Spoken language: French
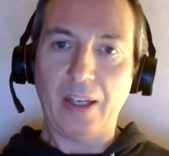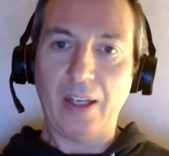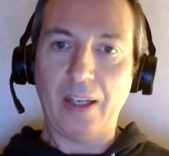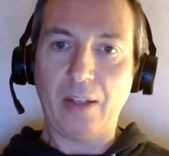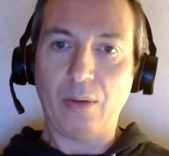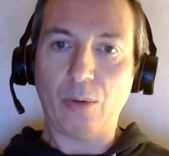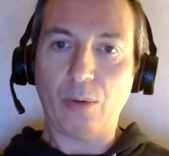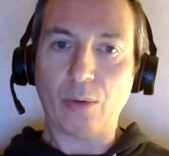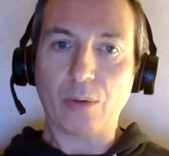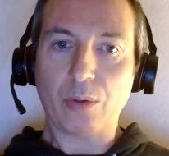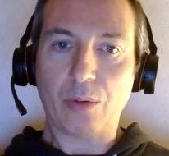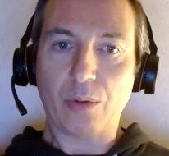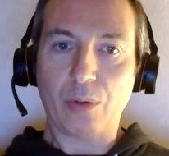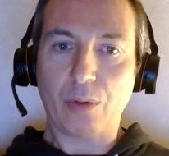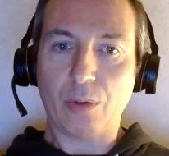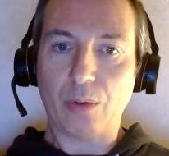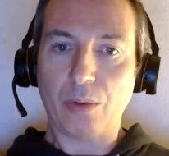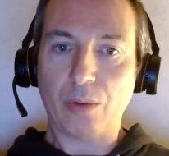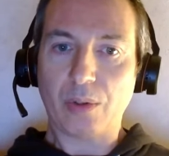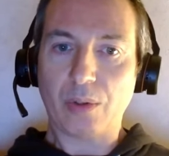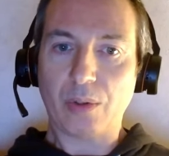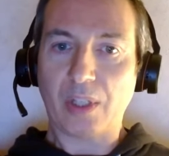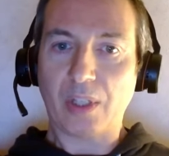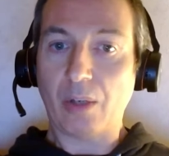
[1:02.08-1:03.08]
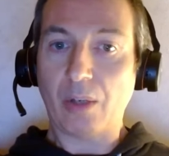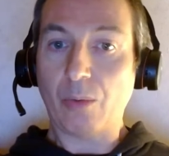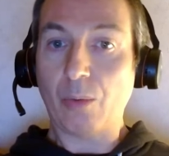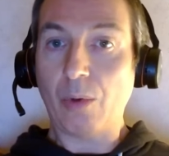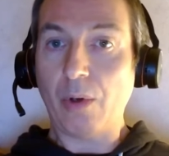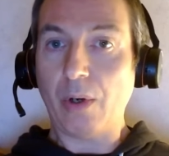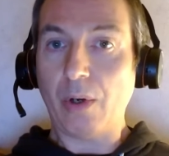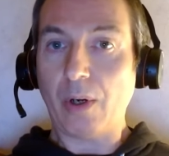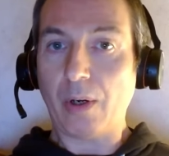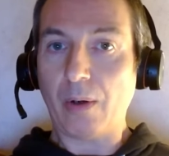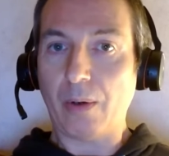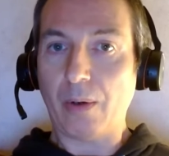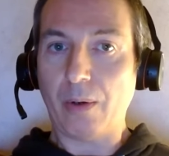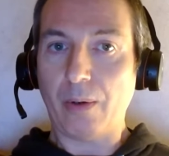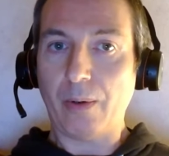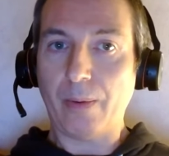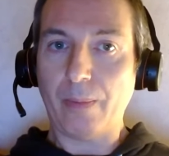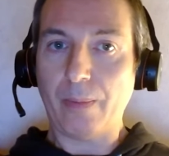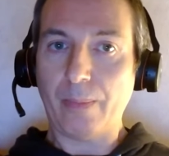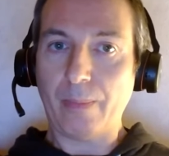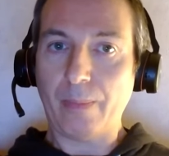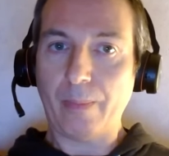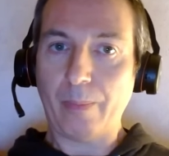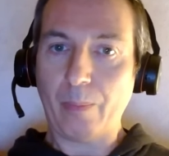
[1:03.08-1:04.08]
Et donc ce scheduler
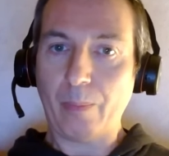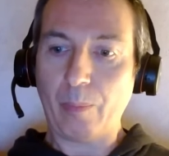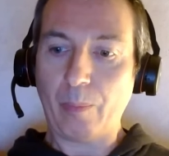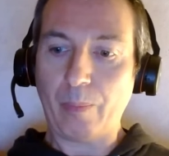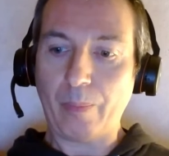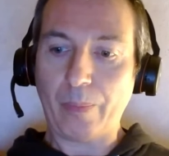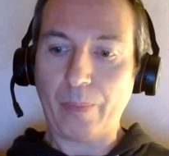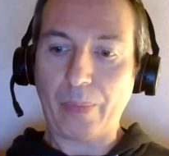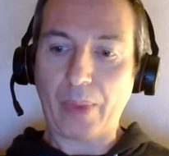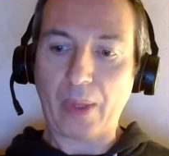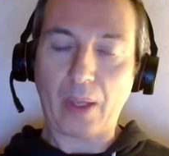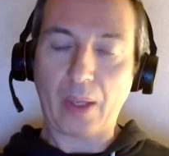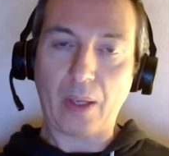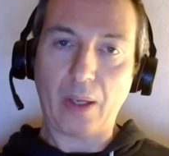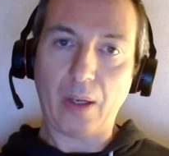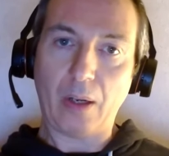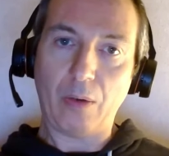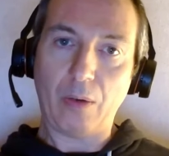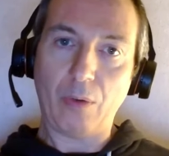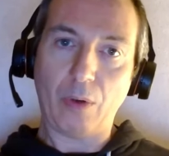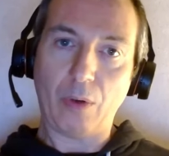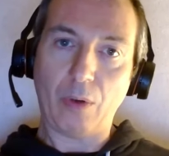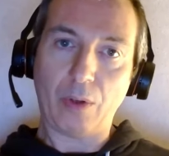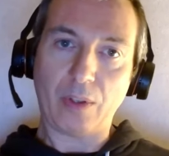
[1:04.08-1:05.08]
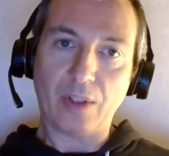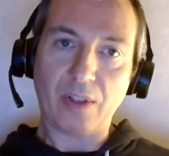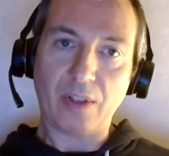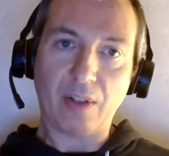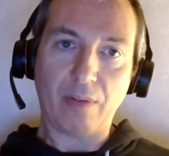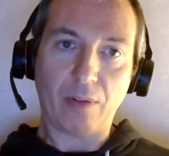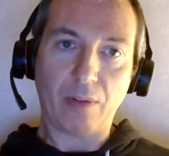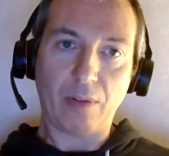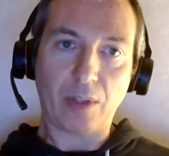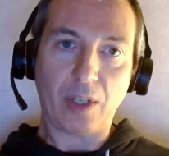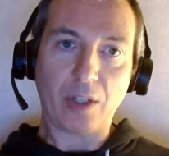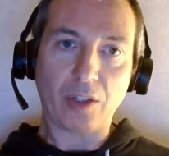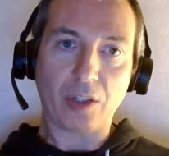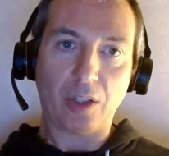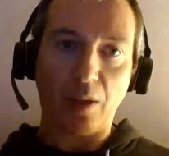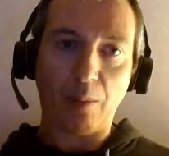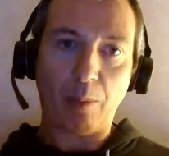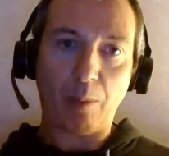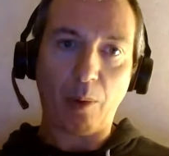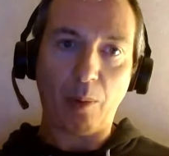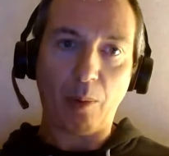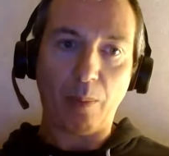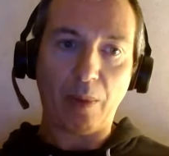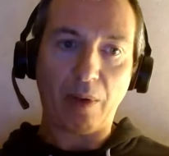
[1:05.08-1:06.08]
euh, un des avantages
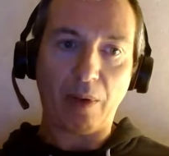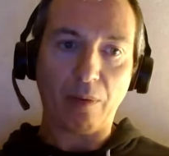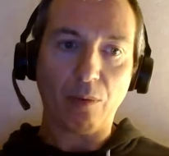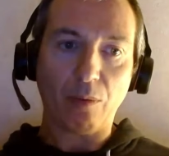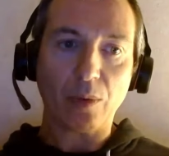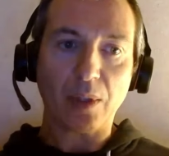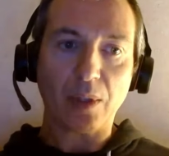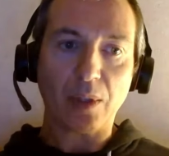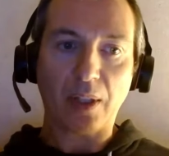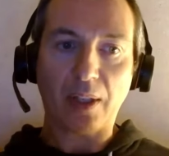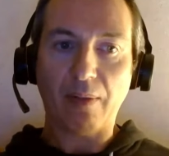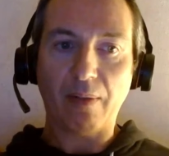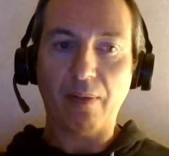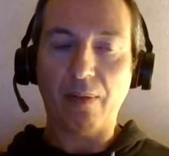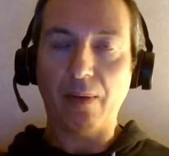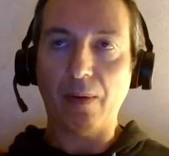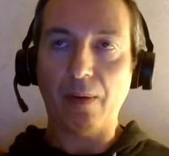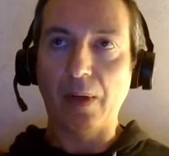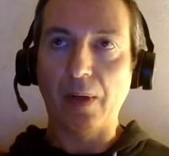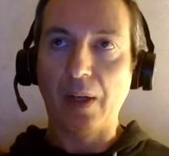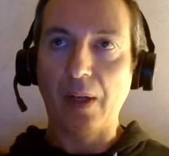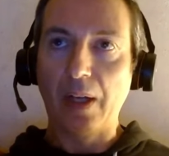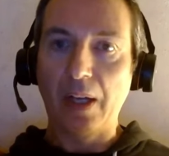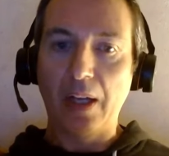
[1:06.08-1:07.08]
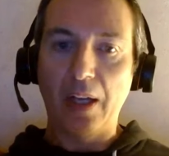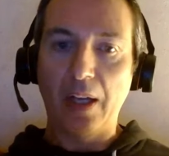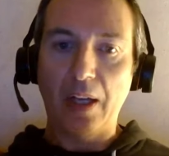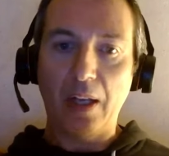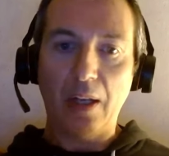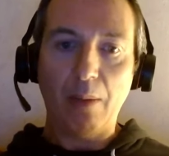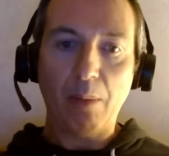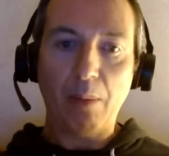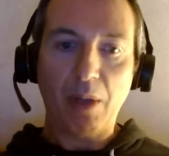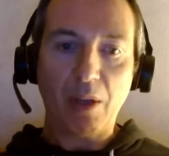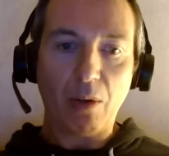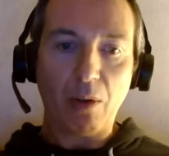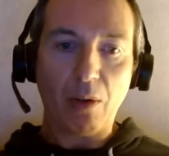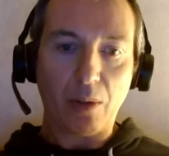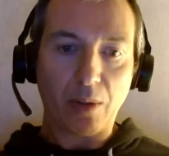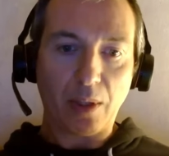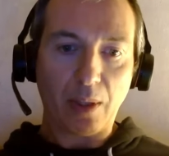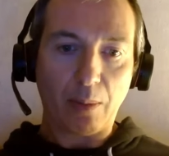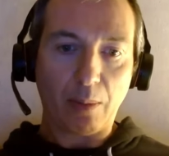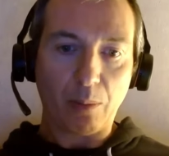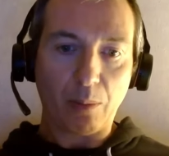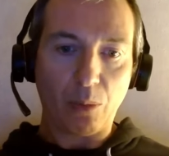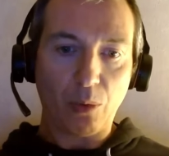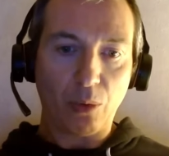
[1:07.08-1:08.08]
à première vue, c'est qu'il veut, il est meilleur en
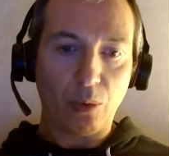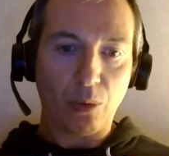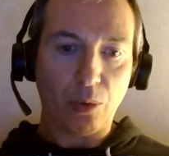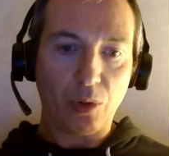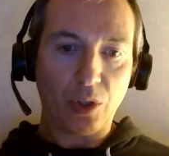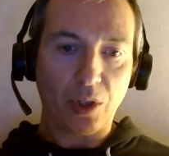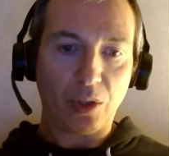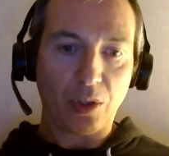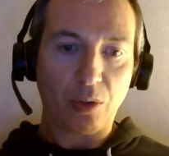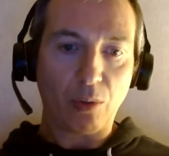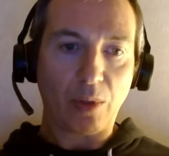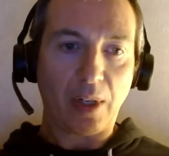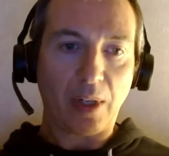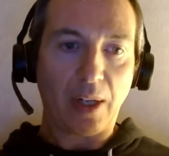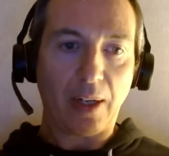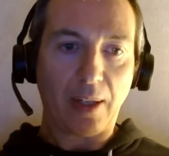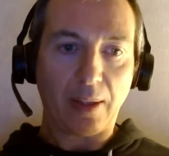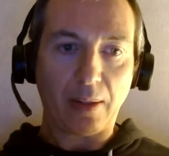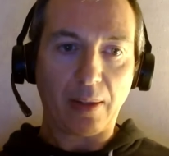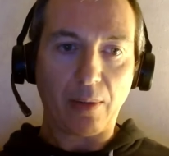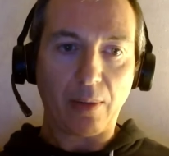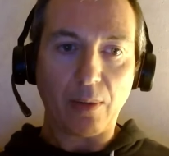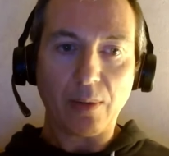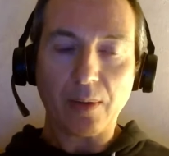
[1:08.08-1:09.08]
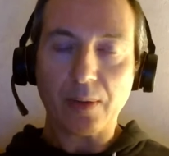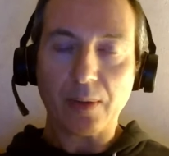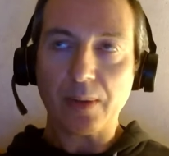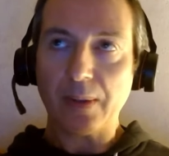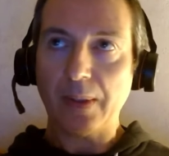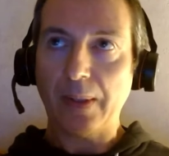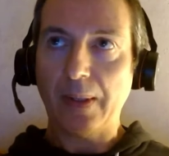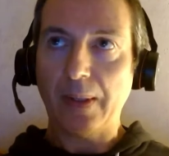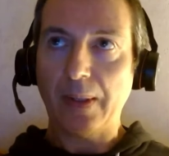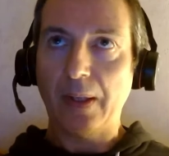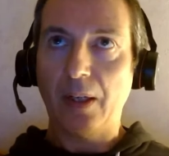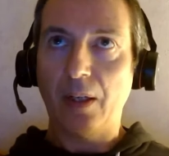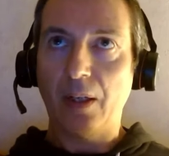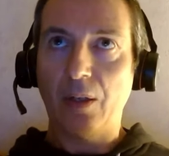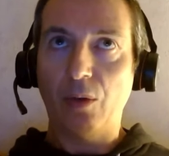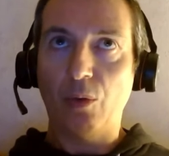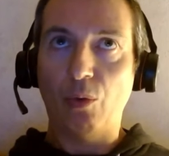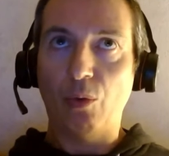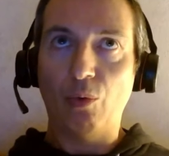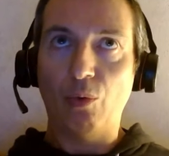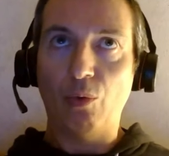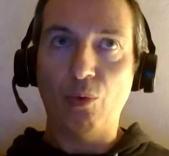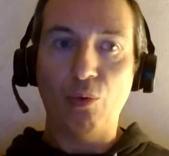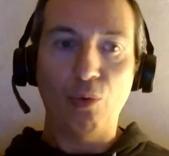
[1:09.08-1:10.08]
termes de gestion de la latence,
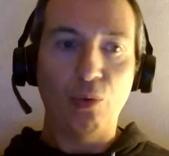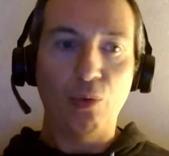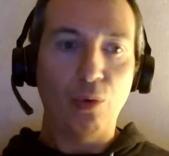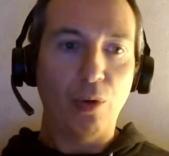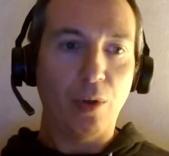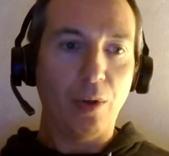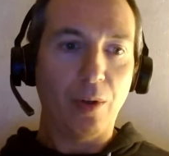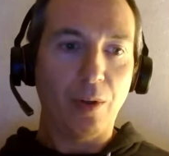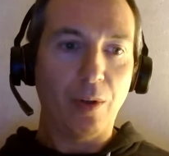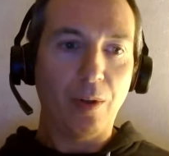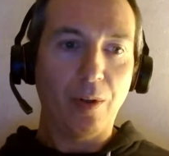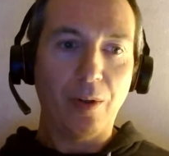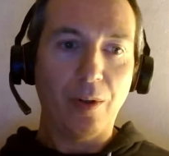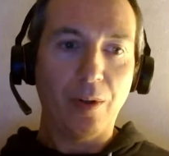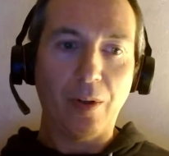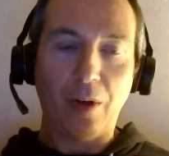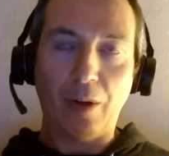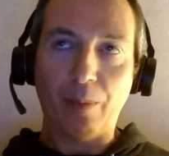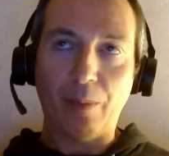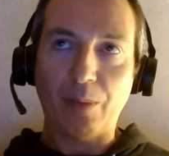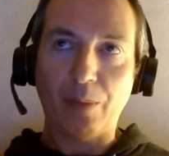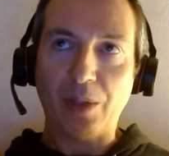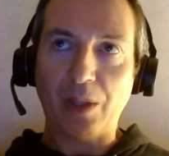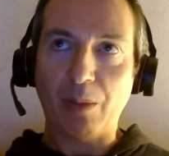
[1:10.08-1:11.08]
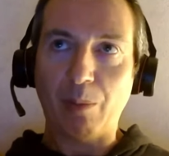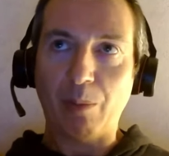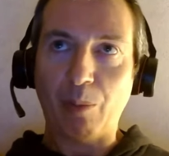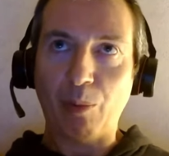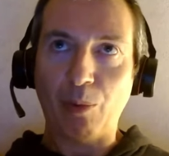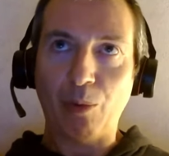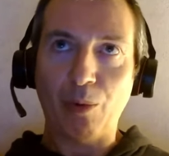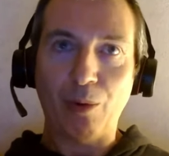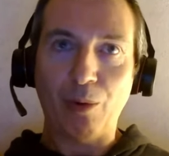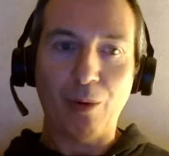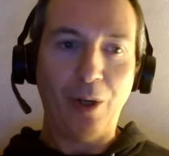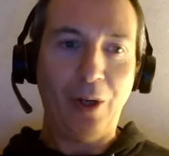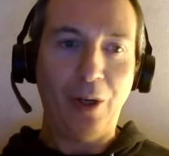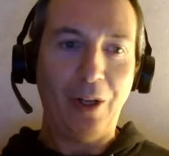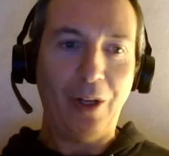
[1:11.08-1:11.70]
d'où euh, un petit peu